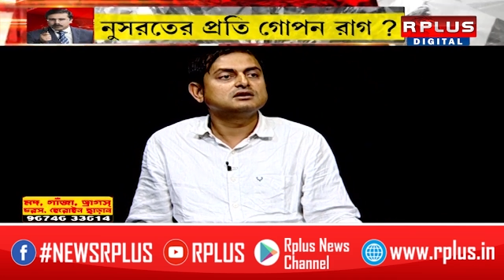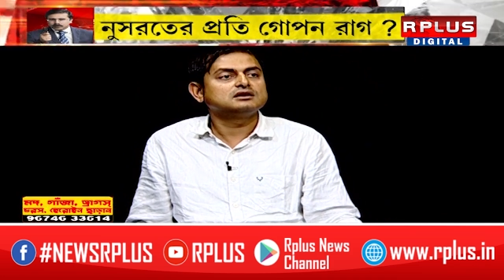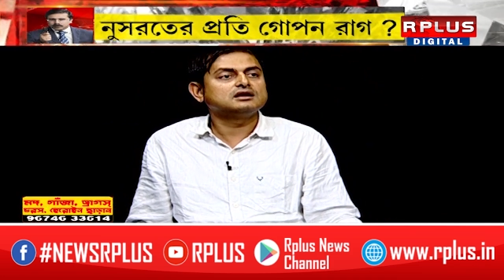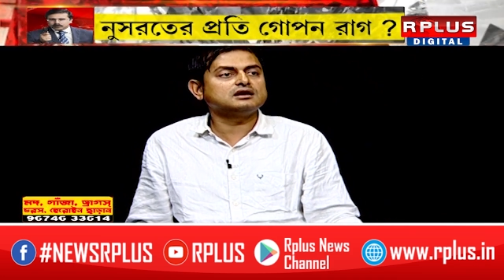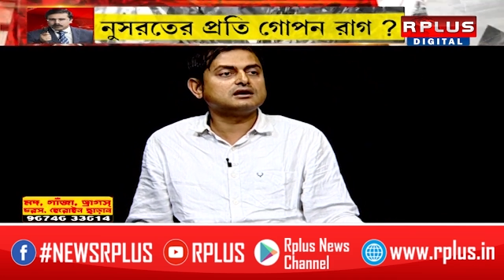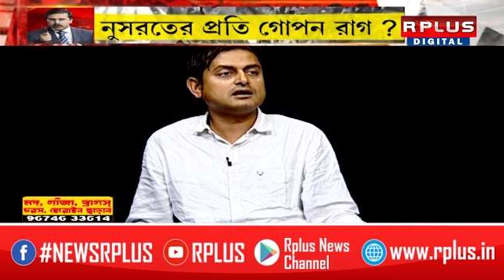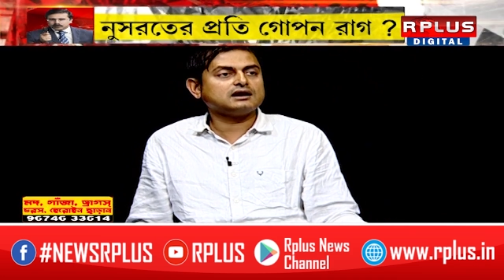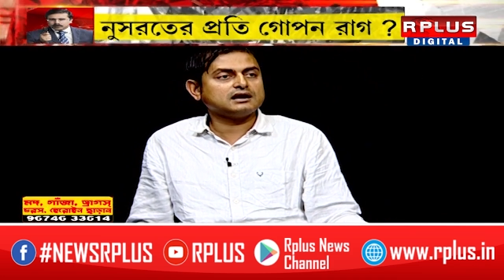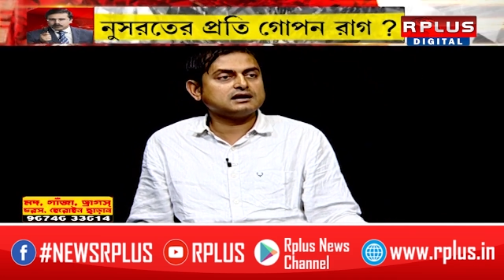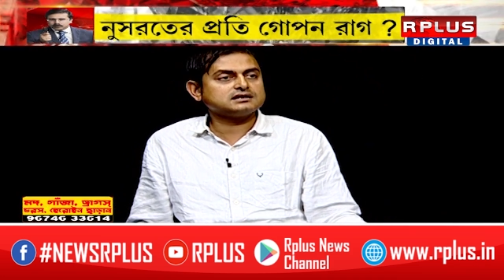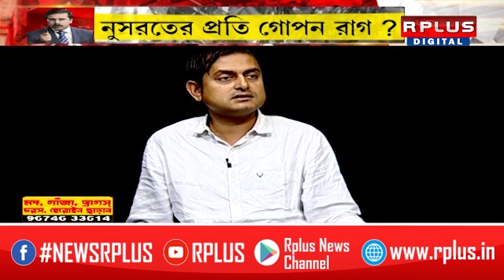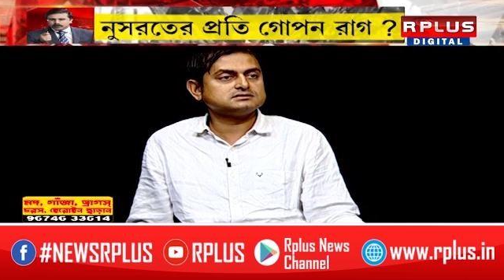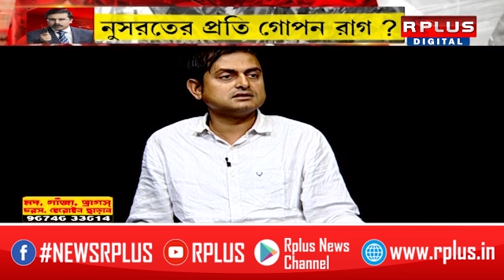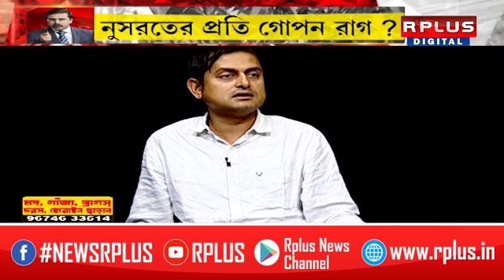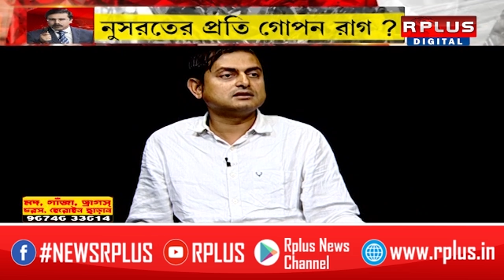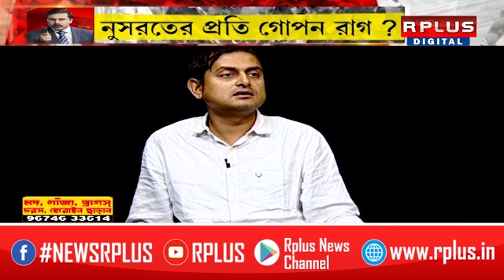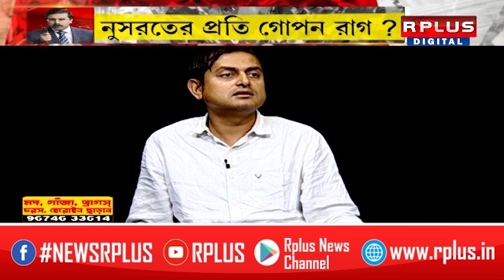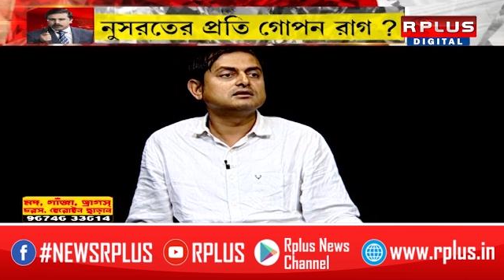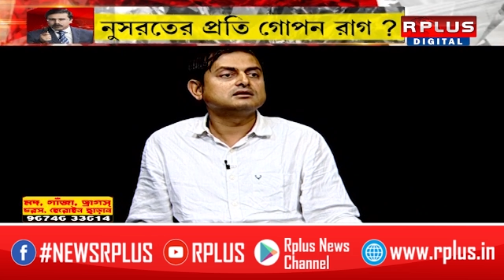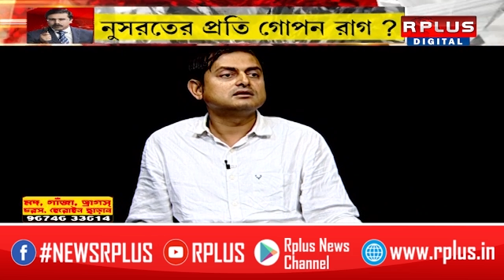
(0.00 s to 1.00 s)
এই কানেকশান
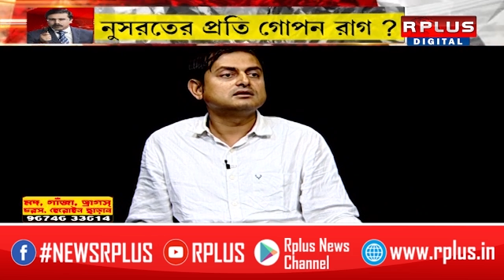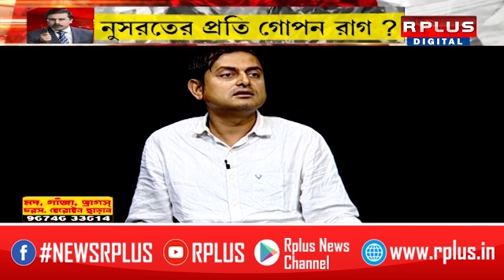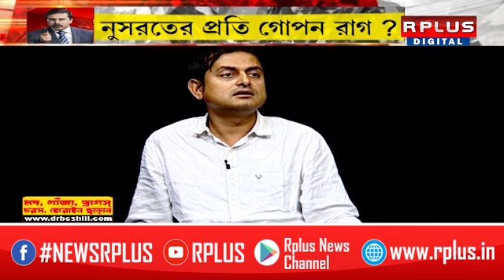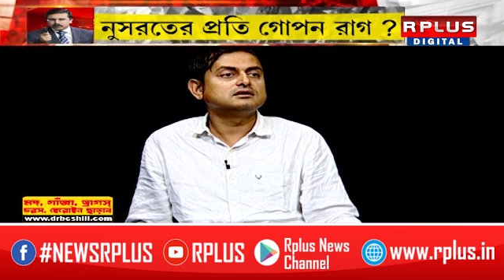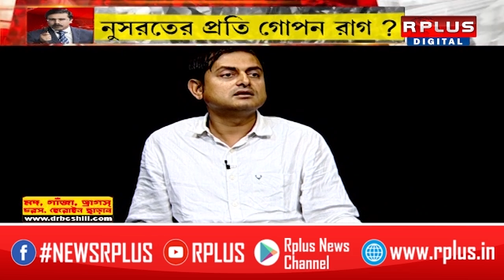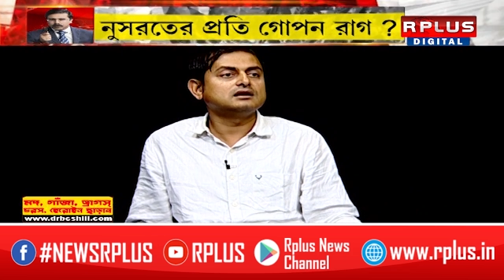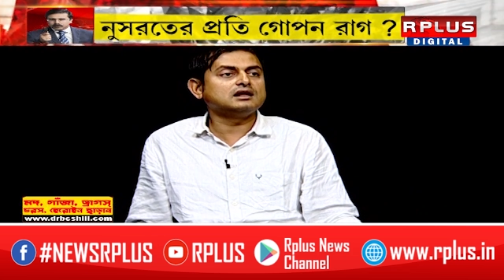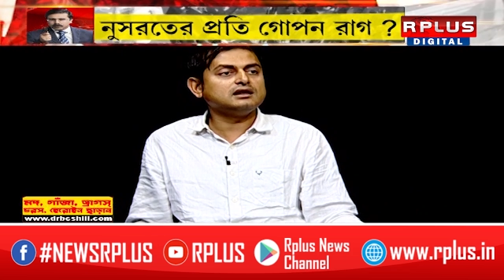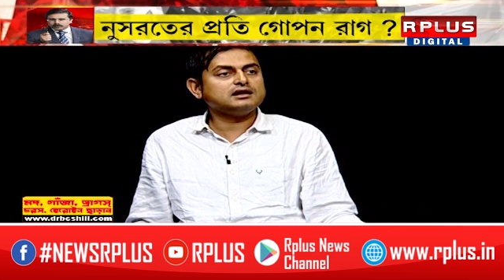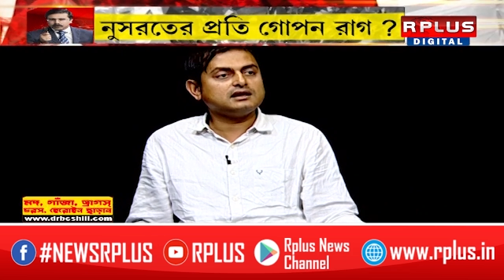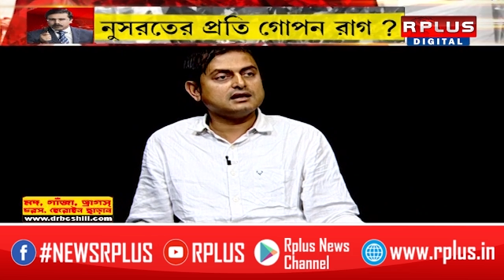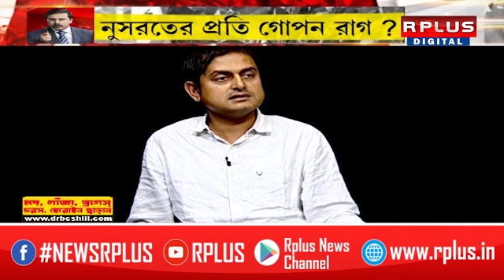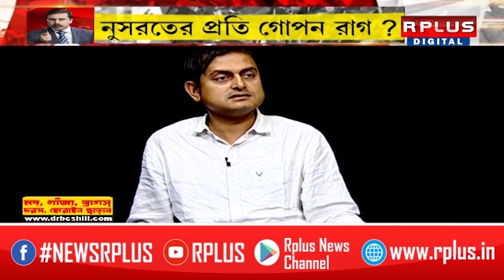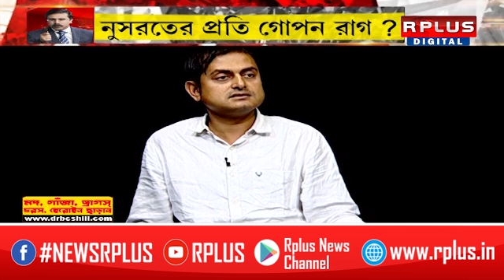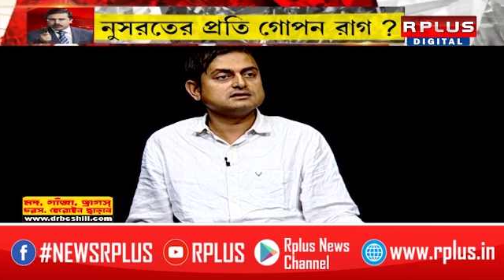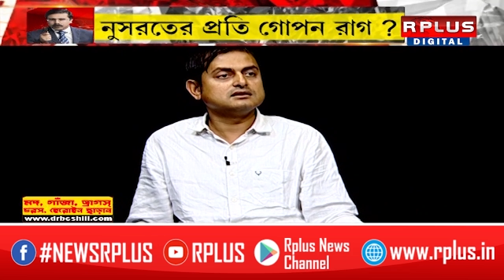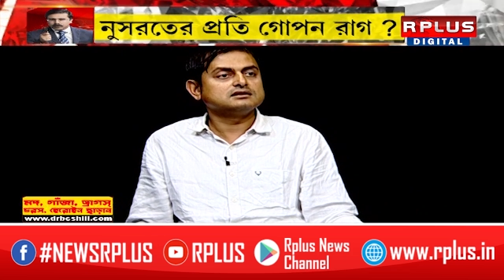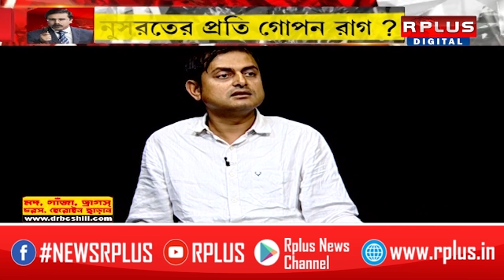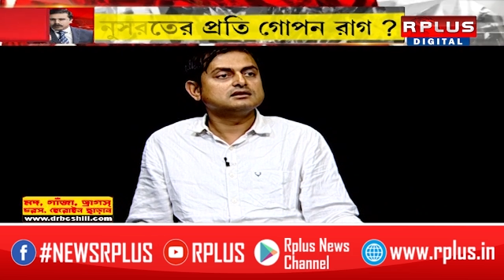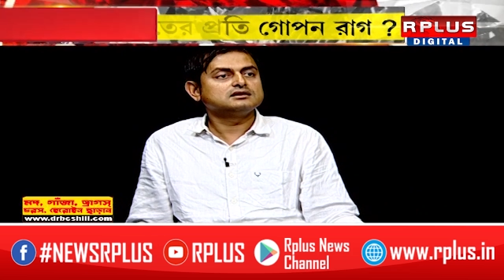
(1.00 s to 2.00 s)
এই কেসে